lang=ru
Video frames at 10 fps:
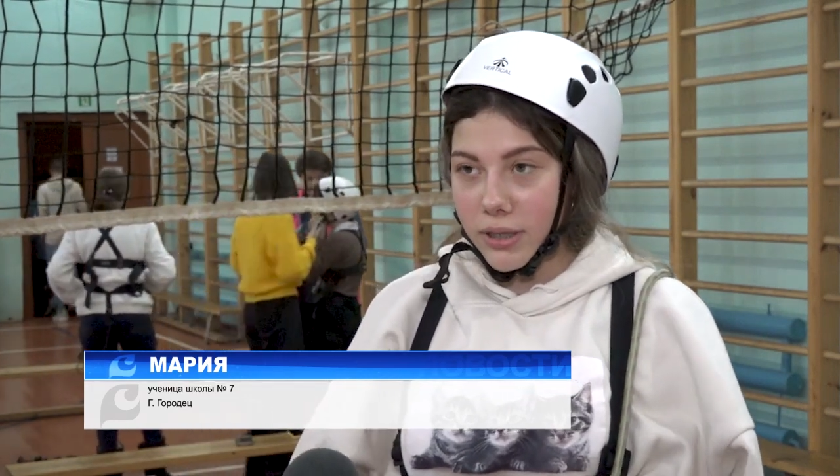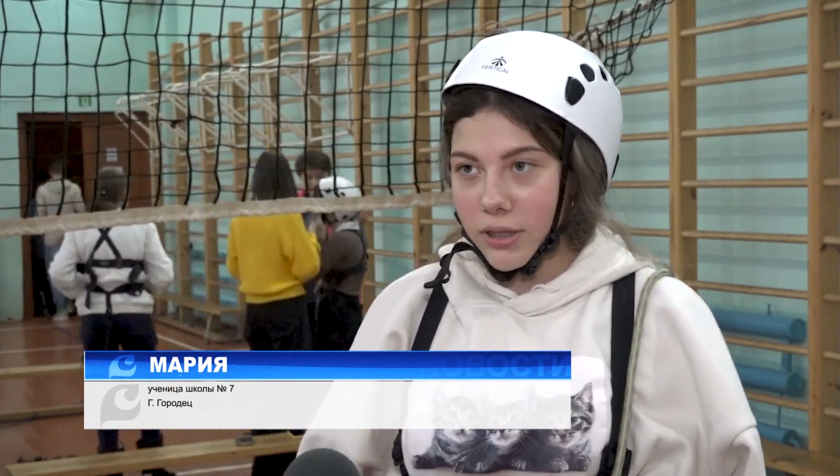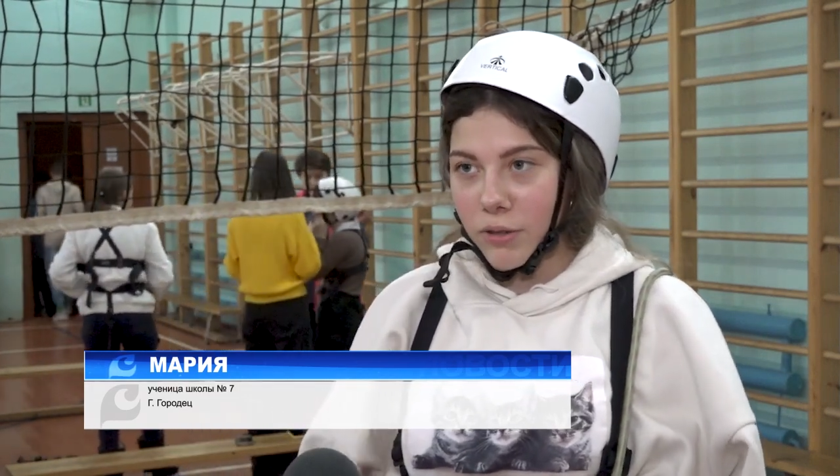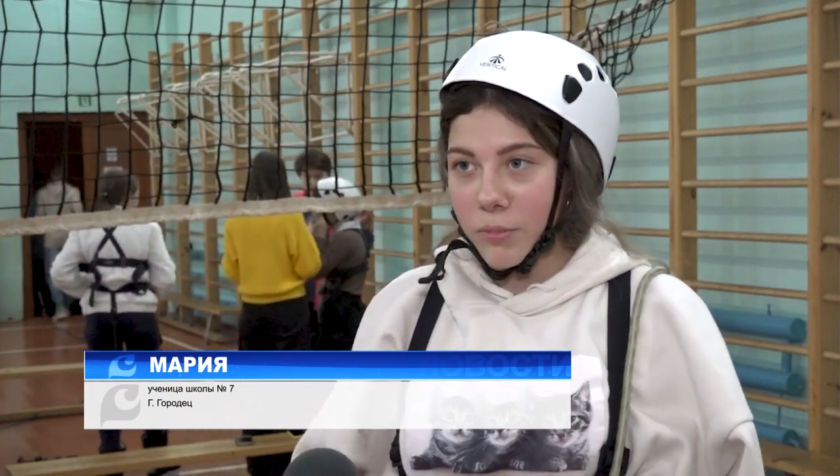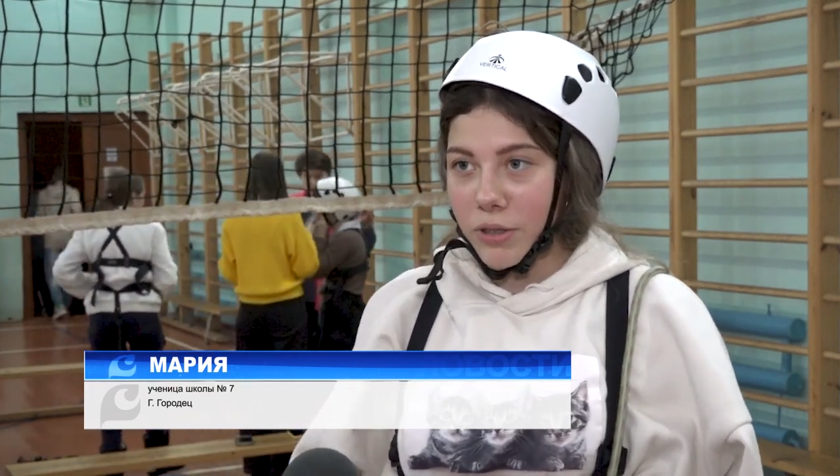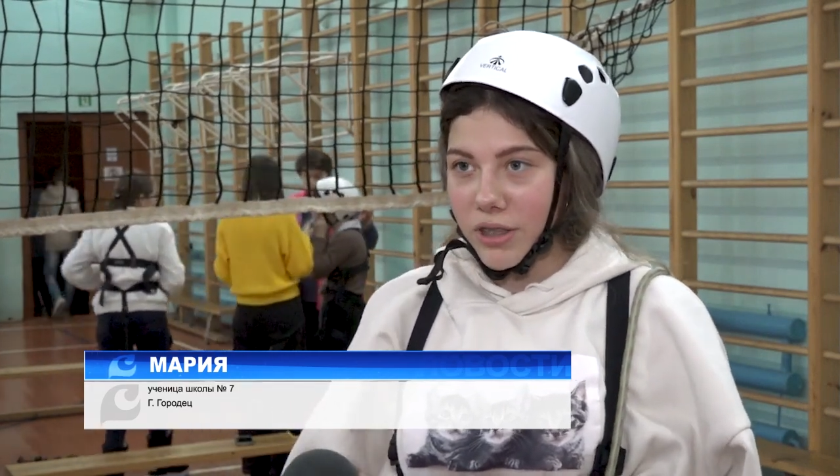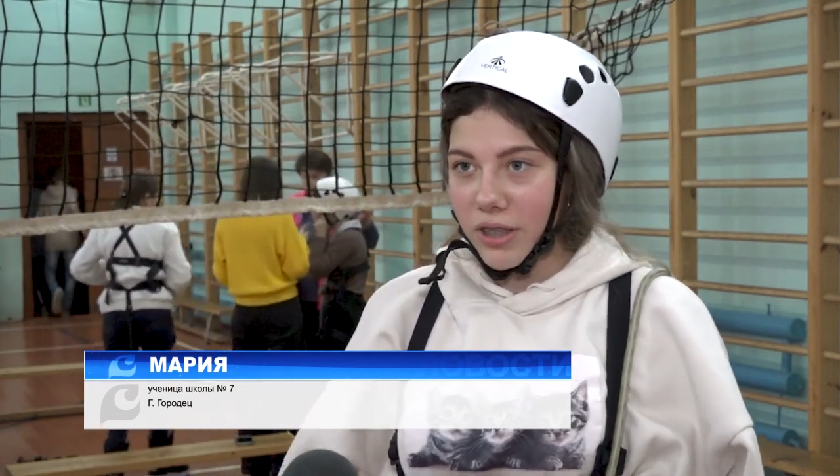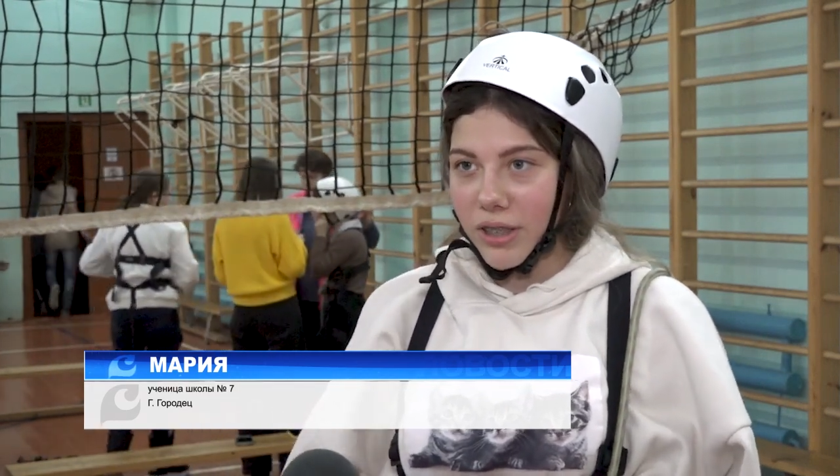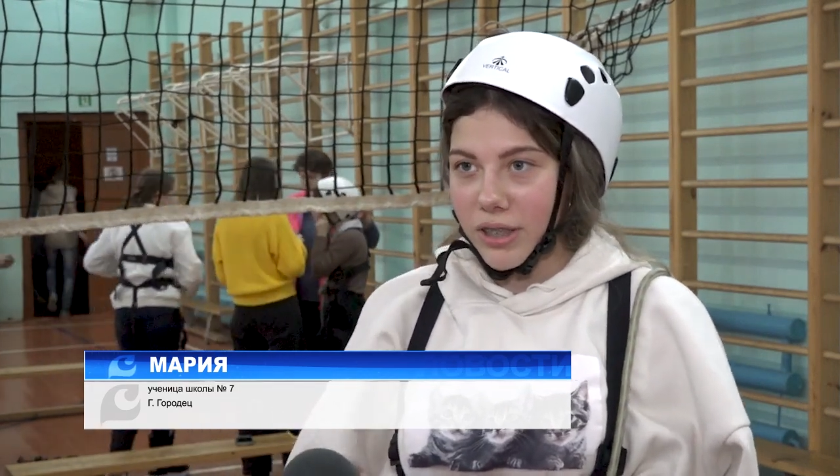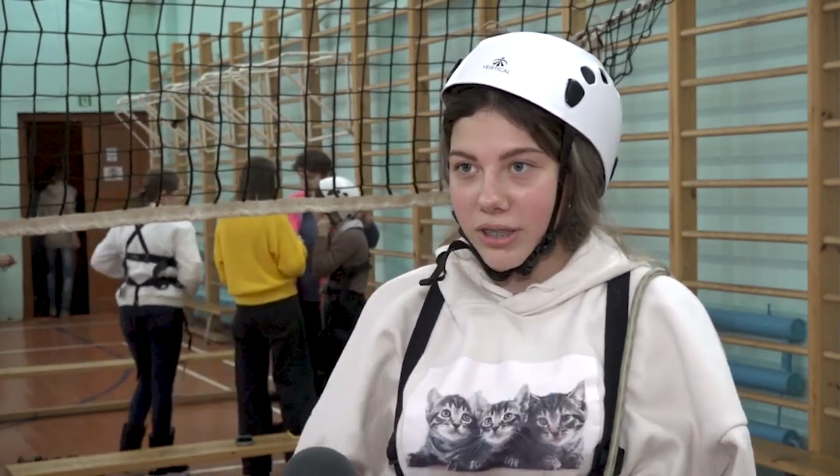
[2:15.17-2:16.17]
с своими же
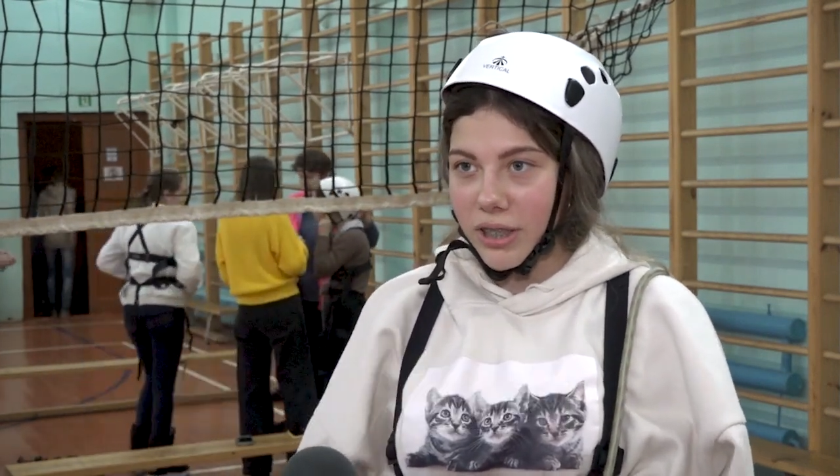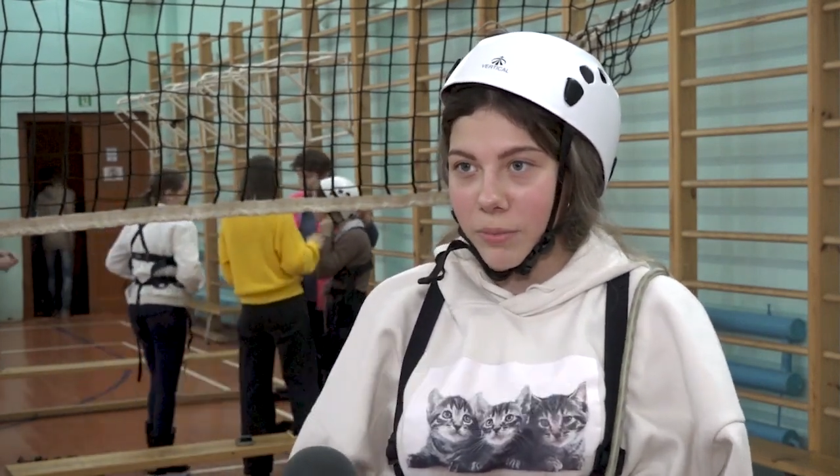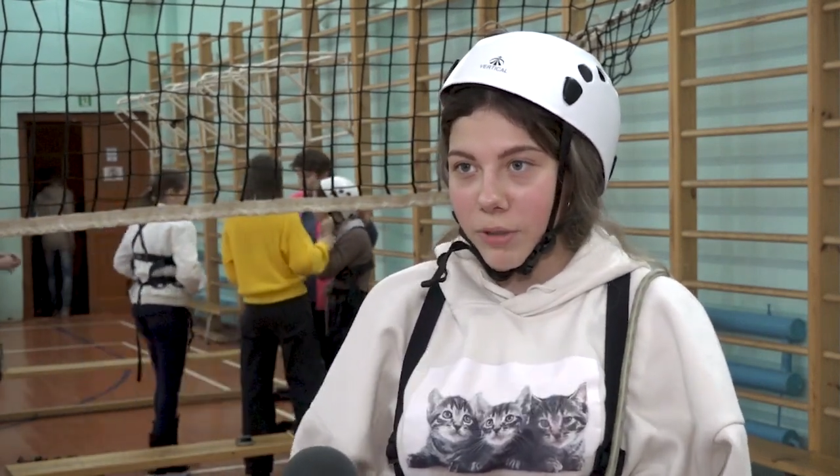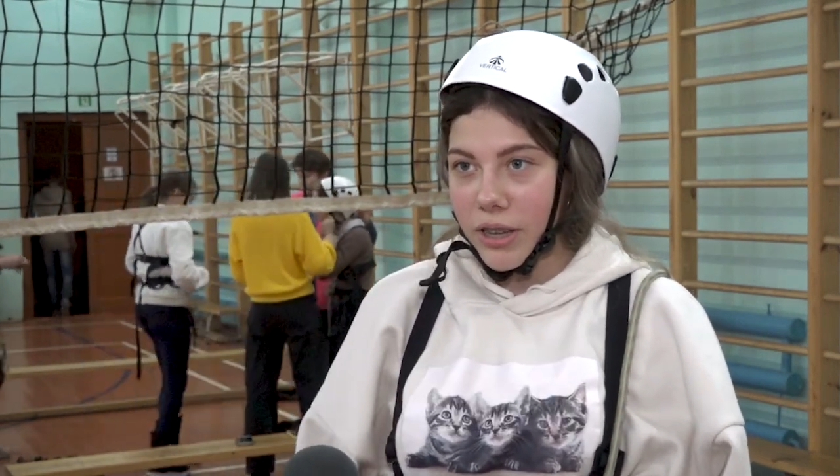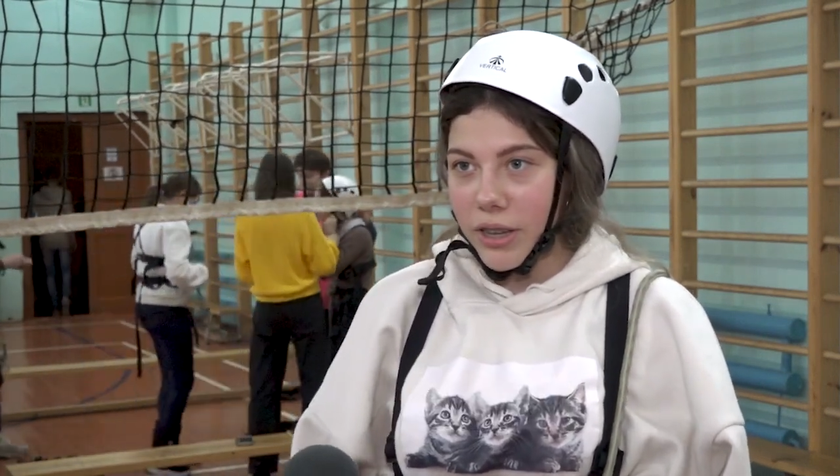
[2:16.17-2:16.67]
одноклассниками